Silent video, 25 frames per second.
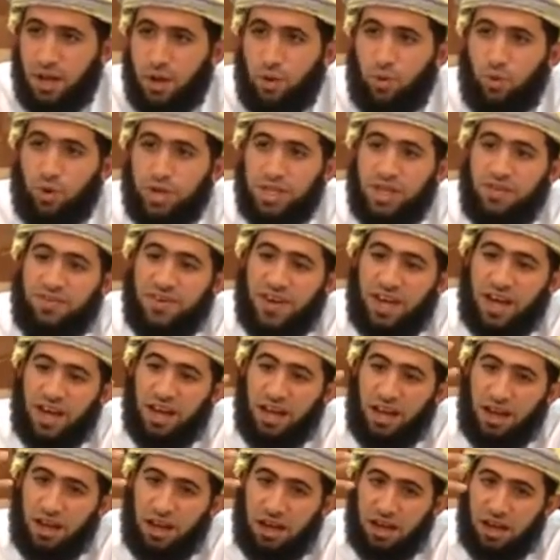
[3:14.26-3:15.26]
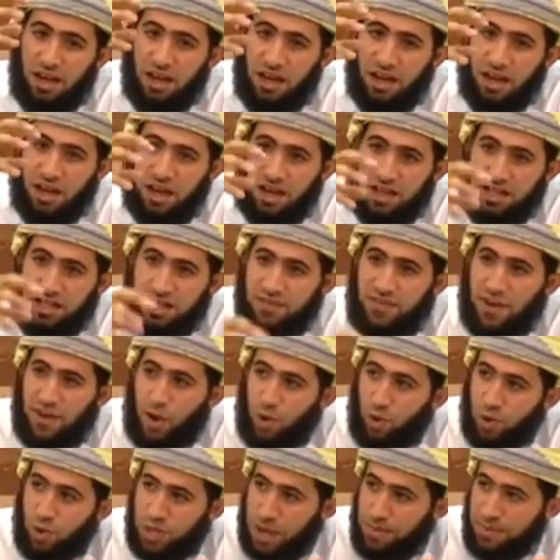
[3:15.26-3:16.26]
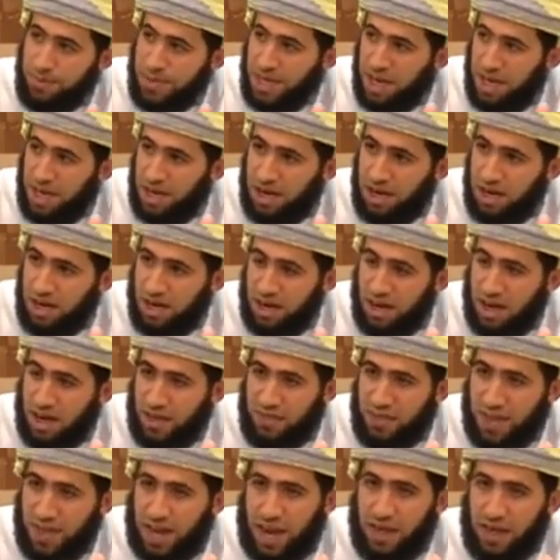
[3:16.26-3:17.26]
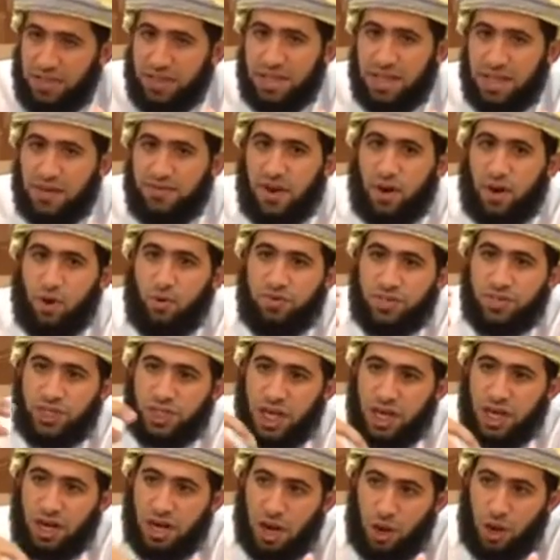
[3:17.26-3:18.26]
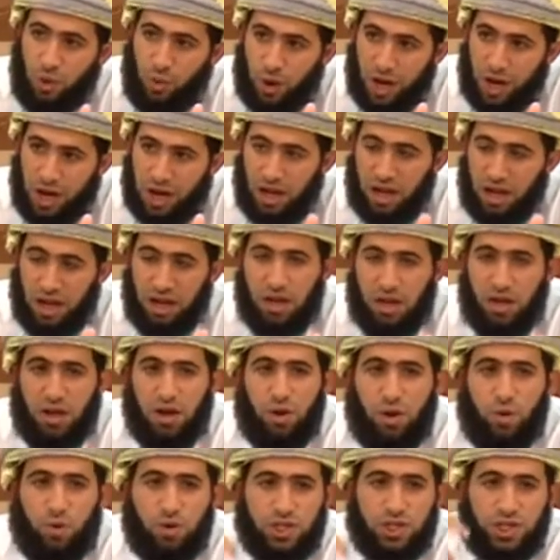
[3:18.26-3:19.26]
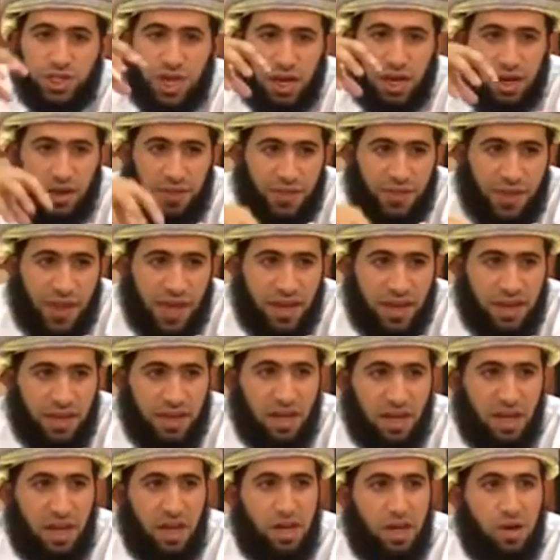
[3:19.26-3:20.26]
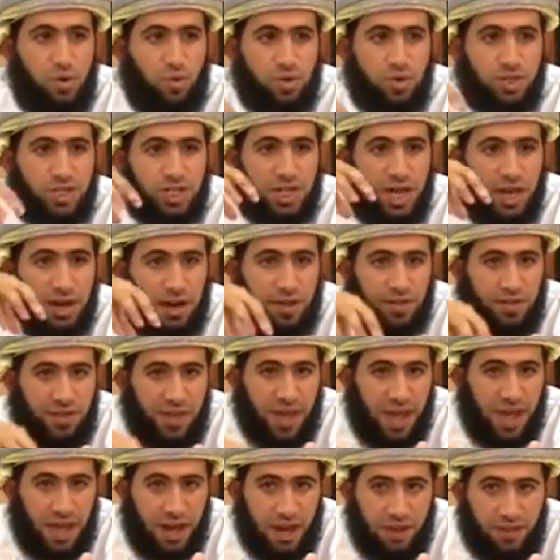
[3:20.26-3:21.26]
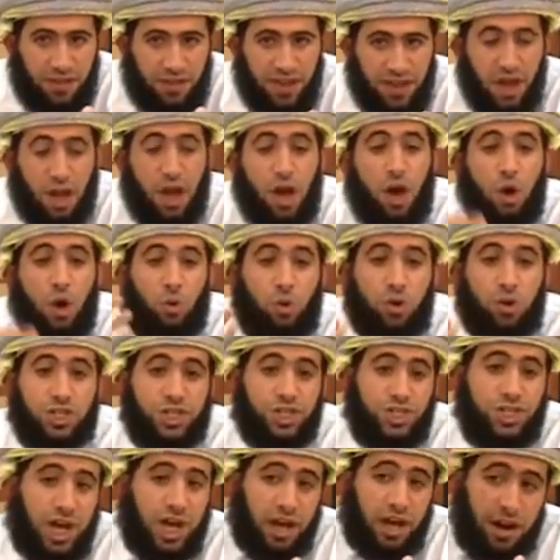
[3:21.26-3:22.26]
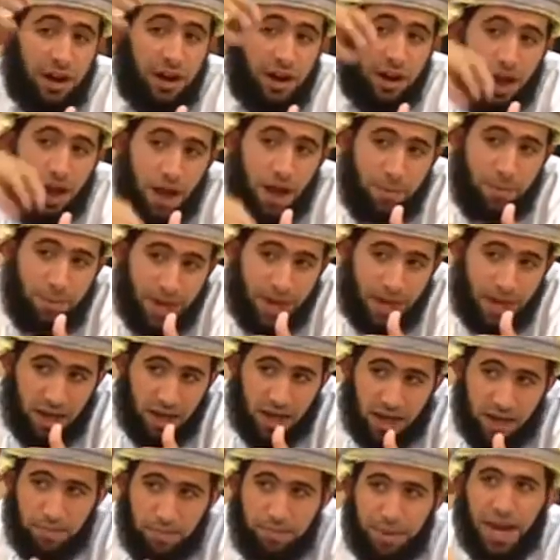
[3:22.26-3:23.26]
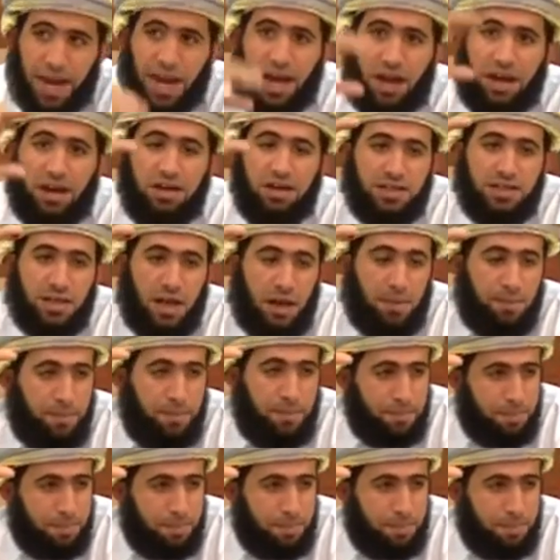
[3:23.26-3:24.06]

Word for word: ودفع دفعوا جميعا الثلاثة دفعوا في الشهر الأول والشهر الثاني والشهر الثالث والشهر الرابع بلغ النصاب